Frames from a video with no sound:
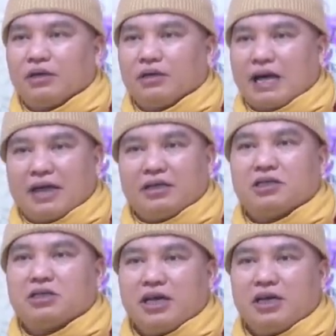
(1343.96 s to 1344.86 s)
ai
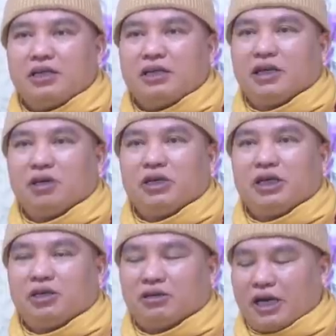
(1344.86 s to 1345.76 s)
chưa xây thì lưu
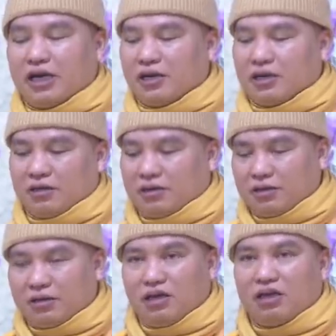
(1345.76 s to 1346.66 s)
ý cho thầy là
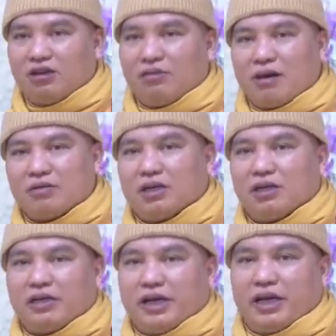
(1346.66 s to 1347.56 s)
đừng có bao
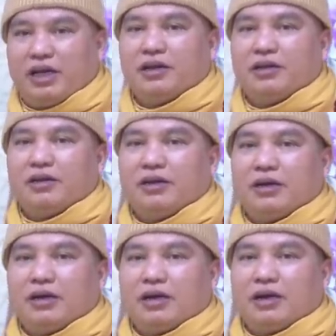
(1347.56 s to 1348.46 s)
giờ để
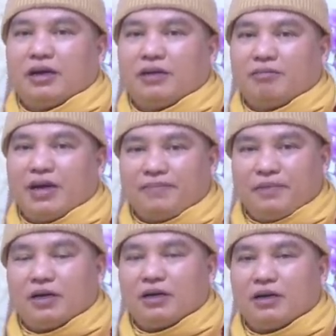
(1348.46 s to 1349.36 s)
à,
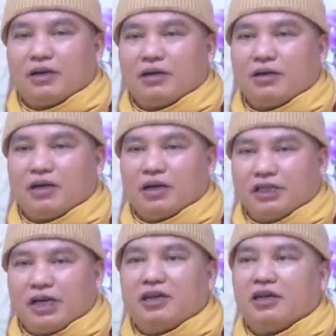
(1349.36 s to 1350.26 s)
bếp à, ở
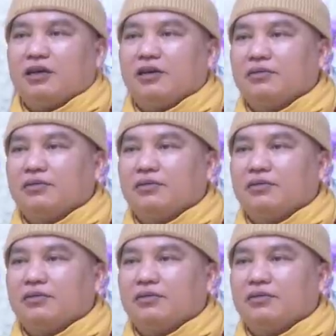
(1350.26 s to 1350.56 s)
trên à,